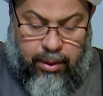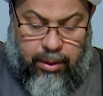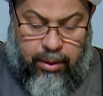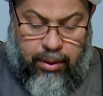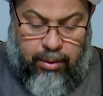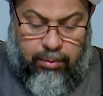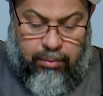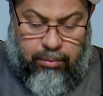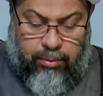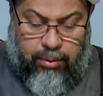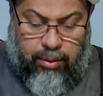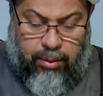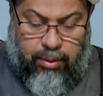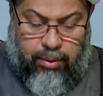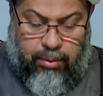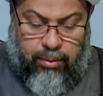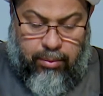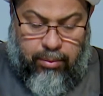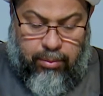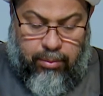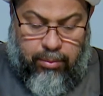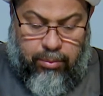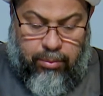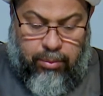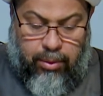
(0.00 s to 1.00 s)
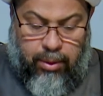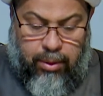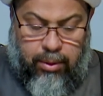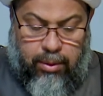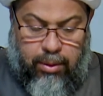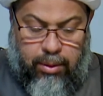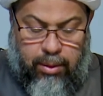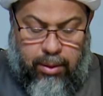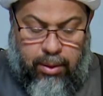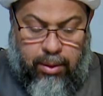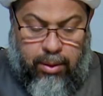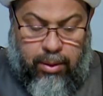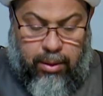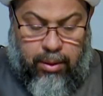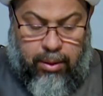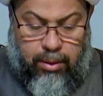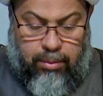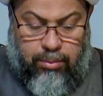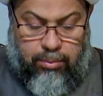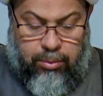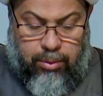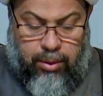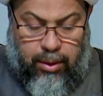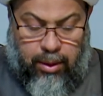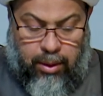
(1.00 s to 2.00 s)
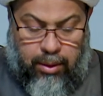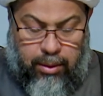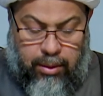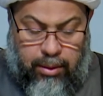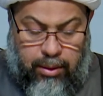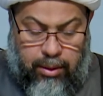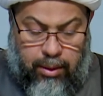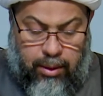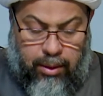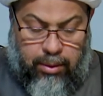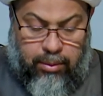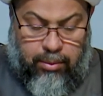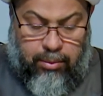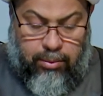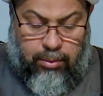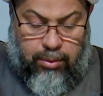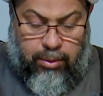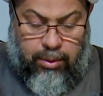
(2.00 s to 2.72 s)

نفترض انها متعلقه